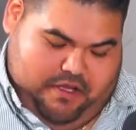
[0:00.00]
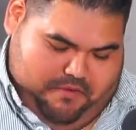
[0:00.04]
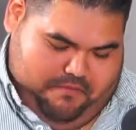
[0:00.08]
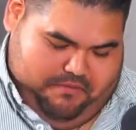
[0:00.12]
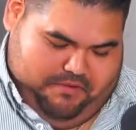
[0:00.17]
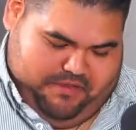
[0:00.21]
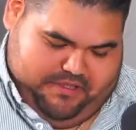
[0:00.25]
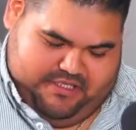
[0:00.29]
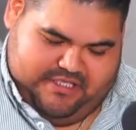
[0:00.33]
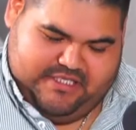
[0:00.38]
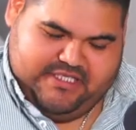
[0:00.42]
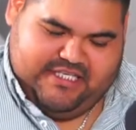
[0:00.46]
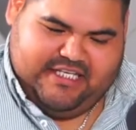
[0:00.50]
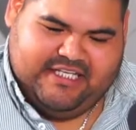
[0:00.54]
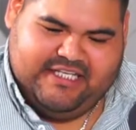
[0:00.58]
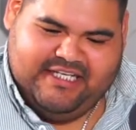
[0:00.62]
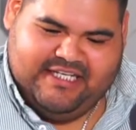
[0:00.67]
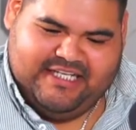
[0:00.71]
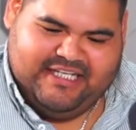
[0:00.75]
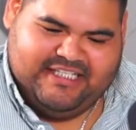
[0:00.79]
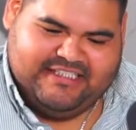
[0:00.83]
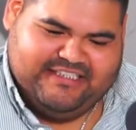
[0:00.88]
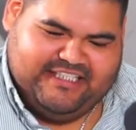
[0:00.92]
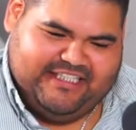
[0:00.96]
pues es que
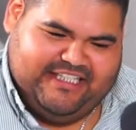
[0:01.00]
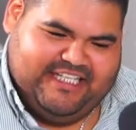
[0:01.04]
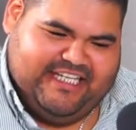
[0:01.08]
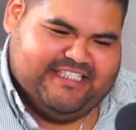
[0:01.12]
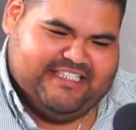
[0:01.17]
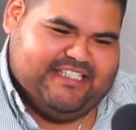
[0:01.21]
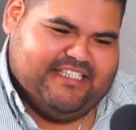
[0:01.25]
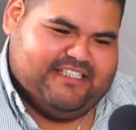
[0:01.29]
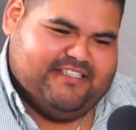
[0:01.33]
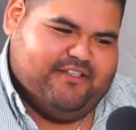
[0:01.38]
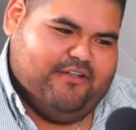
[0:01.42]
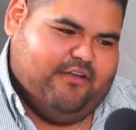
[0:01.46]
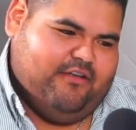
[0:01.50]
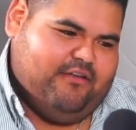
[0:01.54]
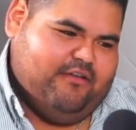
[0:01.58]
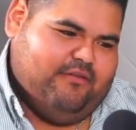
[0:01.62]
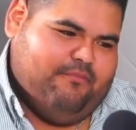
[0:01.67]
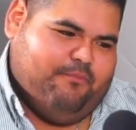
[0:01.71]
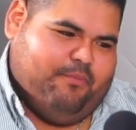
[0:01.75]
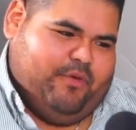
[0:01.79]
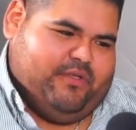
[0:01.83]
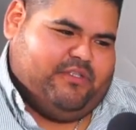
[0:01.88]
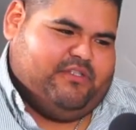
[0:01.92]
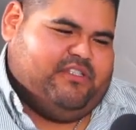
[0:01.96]
la
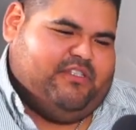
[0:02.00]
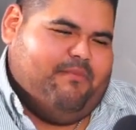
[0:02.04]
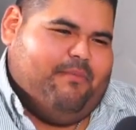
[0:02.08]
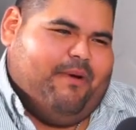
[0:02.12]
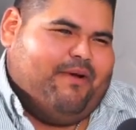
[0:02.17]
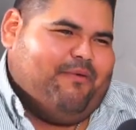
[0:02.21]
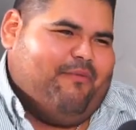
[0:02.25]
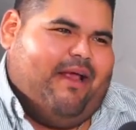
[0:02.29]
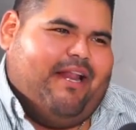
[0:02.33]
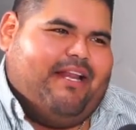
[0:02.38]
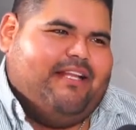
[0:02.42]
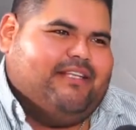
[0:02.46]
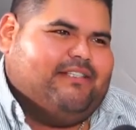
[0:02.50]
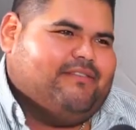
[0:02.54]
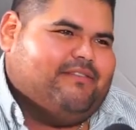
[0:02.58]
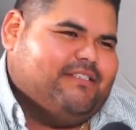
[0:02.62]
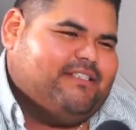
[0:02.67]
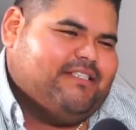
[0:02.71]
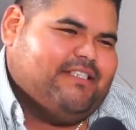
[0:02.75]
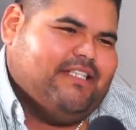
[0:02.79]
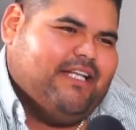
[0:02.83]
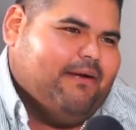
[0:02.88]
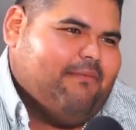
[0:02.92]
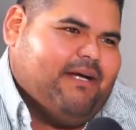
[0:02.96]
estandarización, procesos y manuales
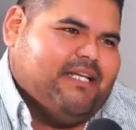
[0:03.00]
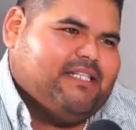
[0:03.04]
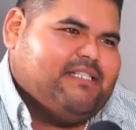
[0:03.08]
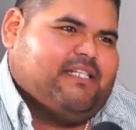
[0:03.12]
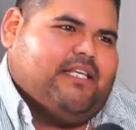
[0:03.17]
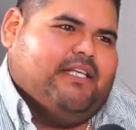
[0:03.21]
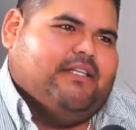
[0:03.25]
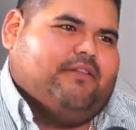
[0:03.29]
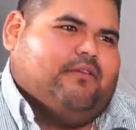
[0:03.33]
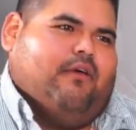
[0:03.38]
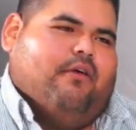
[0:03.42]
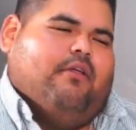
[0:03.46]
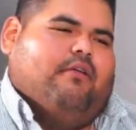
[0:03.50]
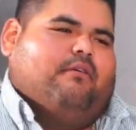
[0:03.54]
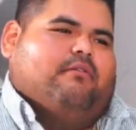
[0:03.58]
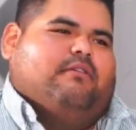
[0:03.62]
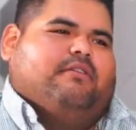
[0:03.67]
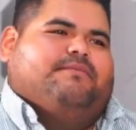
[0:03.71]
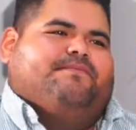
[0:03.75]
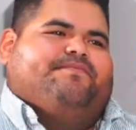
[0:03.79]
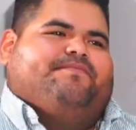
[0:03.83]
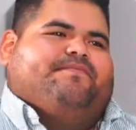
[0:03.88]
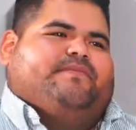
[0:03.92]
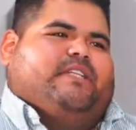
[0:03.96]
es la base de todo, sí.
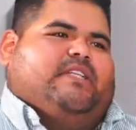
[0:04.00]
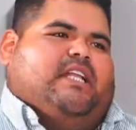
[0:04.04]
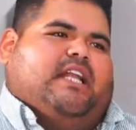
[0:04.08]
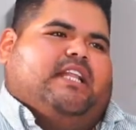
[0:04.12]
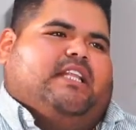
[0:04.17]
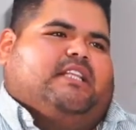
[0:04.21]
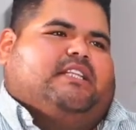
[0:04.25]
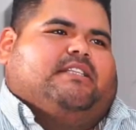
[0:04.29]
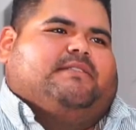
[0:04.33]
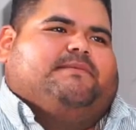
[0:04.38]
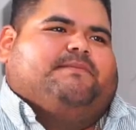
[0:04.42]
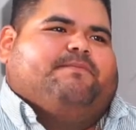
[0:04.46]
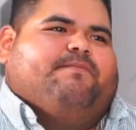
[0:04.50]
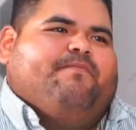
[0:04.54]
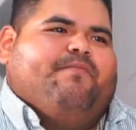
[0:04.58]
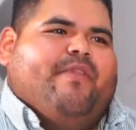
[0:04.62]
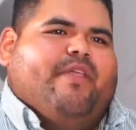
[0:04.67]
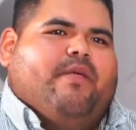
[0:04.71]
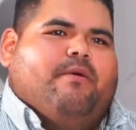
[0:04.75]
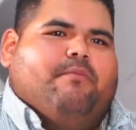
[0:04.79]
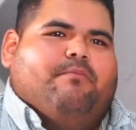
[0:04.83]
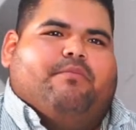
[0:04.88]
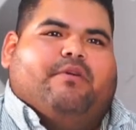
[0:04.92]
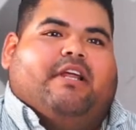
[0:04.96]
la neta.
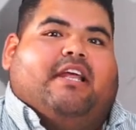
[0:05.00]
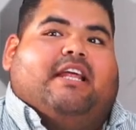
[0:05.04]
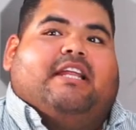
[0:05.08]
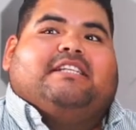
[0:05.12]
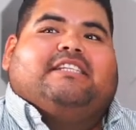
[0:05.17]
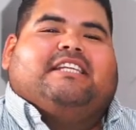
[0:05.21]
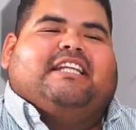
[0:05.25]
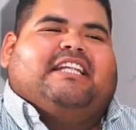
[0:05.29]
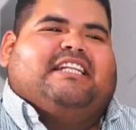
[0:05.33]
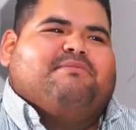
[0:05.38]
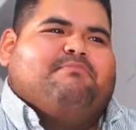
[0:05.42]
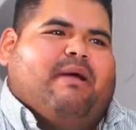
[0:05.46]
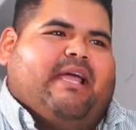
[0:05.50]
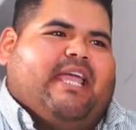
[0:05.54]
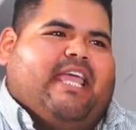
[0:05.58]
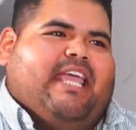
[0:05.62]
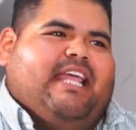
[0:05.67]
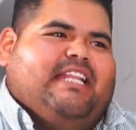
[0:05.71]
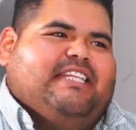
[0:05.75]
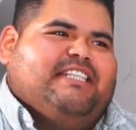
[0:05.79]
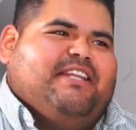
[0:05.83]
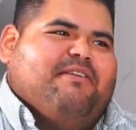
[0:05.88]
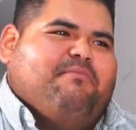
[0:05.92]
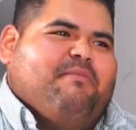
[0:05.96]
Claro. ¿Por qué crees que las
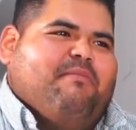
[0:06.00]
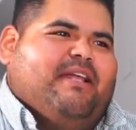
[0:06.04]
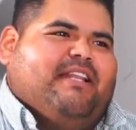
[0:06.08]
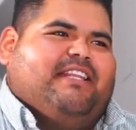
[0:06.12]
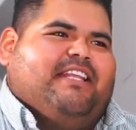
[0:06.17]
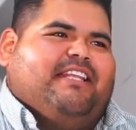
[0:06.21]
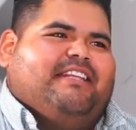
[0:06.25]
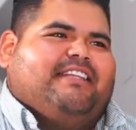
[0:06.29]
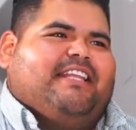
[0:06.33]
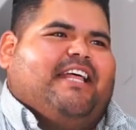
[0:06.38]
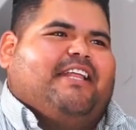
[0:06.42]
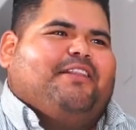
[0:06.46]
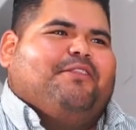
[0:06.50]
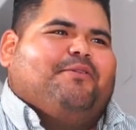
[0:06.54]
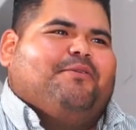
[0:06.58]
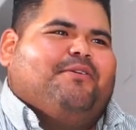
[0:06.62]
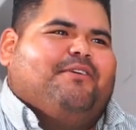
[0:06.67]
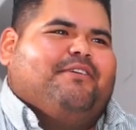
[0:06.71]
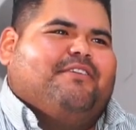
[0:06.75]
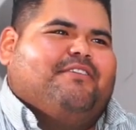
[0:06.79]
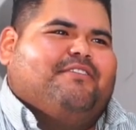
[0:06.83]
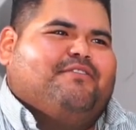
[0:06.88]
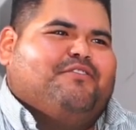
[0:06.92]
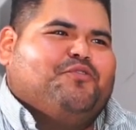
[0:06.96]
maquilas le invierten
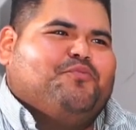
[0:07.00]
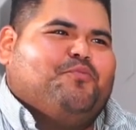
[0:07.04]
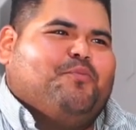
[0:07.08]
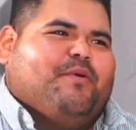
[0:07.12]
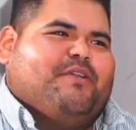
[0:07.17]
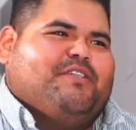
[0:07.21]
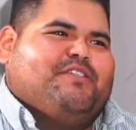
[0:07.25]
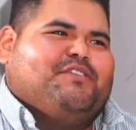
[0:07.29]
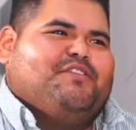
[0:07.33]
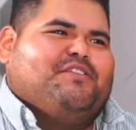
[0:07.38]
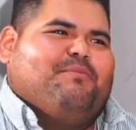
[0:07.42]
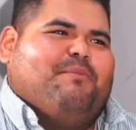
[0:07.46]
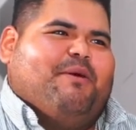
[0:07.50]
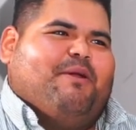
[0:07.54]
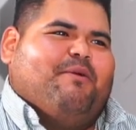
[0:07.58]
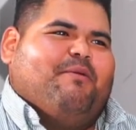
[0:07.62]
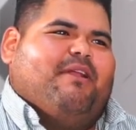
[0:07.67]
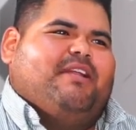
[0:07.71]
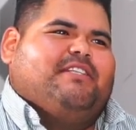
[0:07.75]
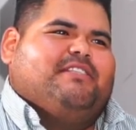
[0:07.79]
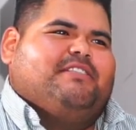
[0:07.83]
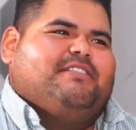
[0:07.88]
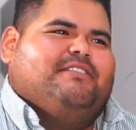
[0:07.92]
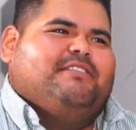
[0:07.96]
tanto en sus procesos y
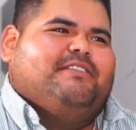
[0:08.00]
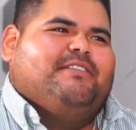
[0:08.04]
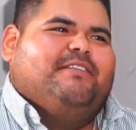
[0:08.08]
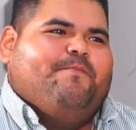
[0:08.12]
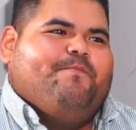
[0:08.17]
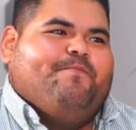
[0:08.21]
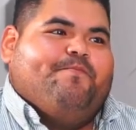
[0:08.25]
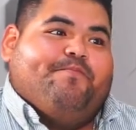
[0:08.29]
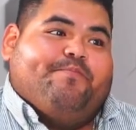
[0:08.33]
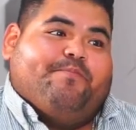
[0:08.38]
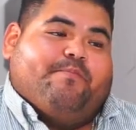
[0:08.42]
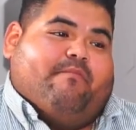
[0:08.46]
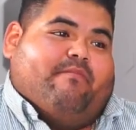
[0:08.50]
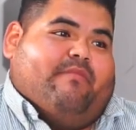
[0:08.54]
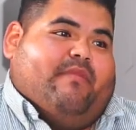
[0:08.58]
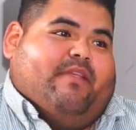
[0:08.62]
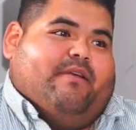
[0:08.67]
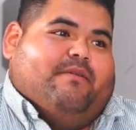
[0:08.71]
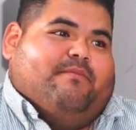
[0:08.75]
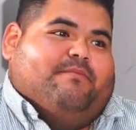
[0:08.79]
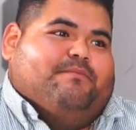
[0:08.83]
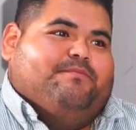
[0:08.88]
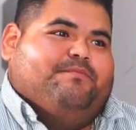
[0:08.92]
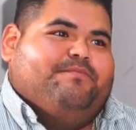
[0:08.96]
manuales?
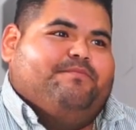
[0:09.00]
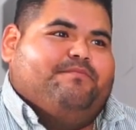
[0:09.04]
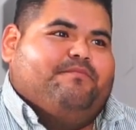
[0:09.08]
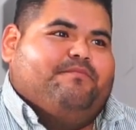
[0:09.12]
Claro.